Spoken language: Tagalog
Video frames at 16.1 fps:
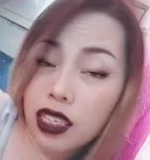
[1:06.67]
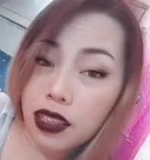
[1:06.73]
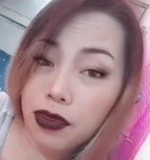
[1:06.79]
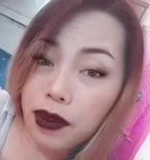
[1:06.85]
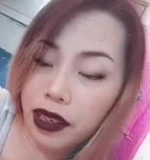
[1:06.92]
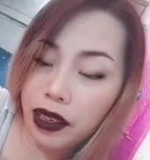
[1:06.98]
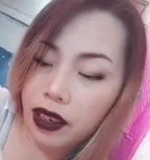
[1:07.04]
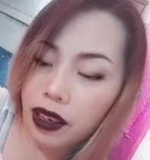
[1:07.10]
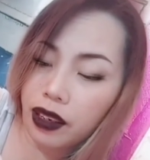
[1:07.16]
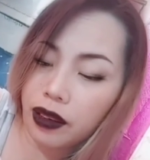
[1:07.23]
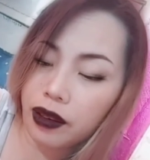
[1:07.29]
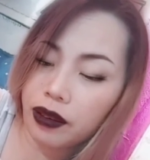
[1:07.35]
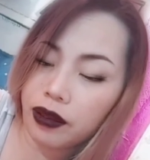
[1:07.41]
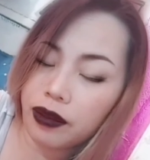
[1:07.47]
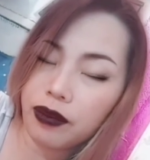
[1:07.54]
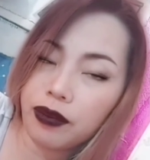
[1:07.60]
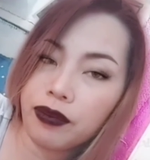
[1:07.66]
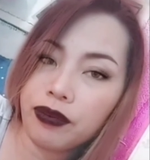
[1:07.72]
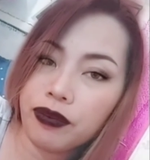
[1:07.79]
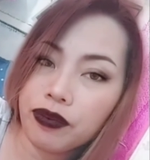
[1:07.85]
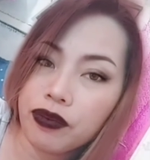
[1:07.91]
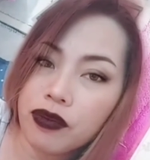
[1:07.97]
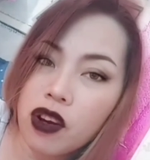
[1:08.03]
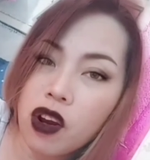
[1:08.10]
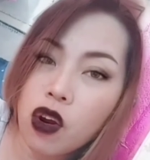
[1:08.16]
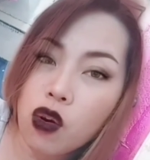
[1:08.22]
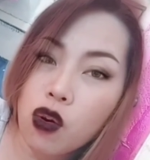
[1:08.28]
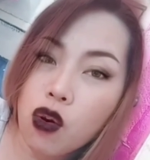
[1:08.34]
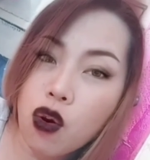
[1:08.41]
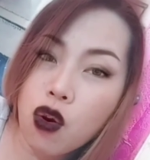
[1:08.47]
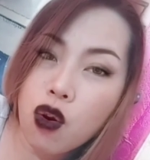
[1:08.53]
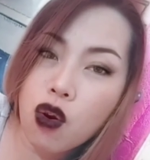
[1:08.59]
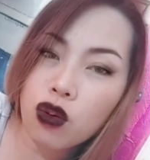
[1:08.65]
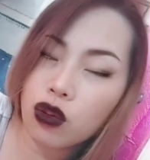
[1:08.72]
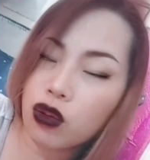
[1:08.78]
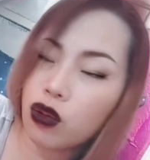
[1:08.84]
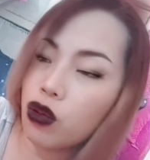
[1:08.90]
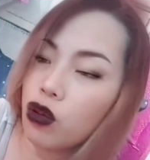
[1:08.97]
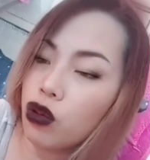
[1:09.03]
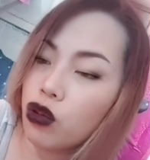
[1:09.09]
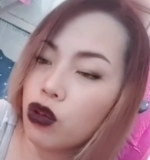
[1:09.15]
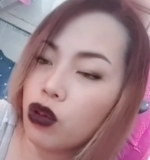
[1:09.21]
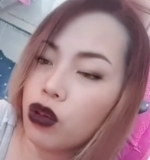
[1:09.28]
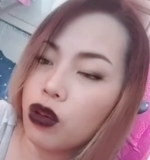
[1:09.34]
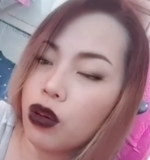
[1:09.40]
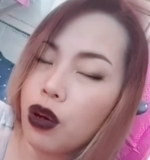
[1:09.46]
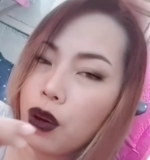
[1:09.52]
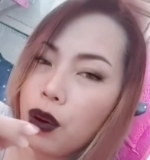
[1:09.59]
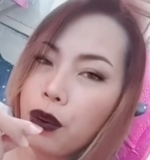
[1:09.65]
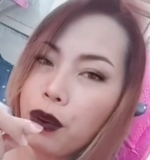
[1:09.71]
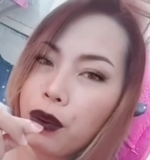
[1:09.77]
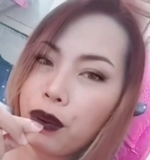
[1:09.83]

Is this my car? Ano sa hapon yan? Oo, oh, tukoto.